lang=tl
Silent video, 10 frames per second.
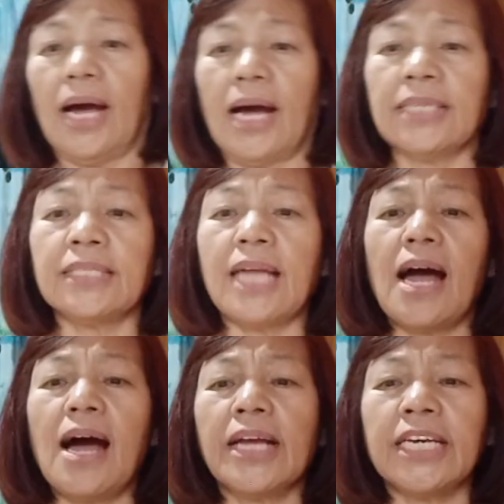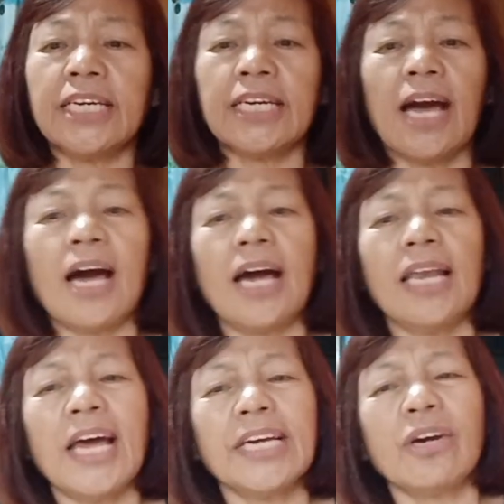Ang tanging
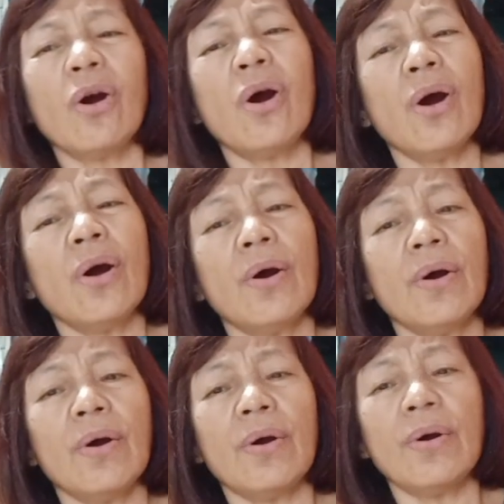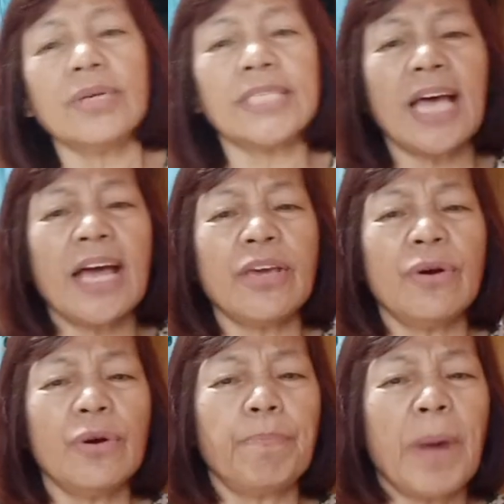alay ko
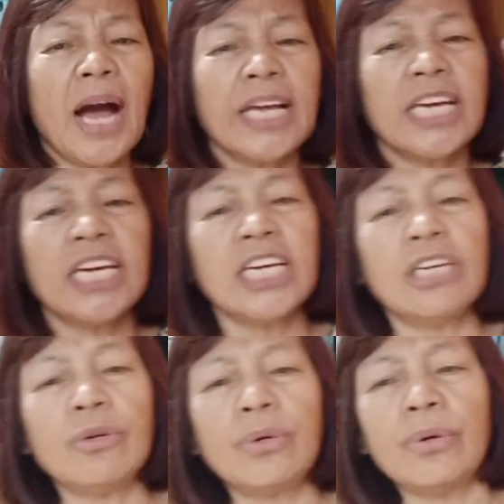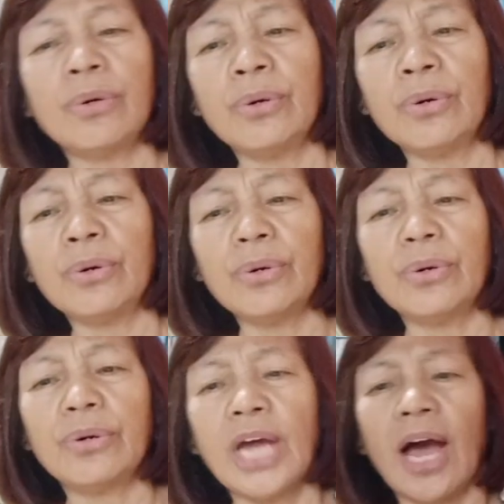iyo
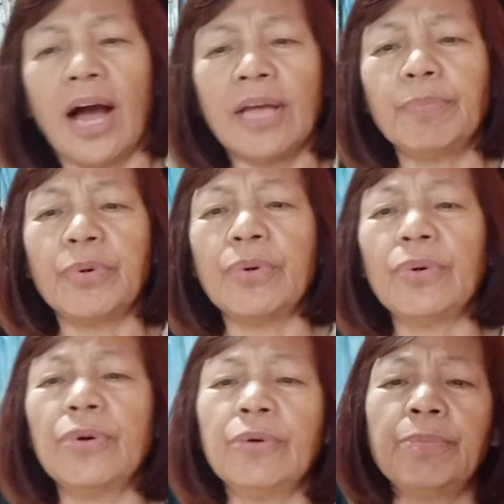Panginoon, ay buhay.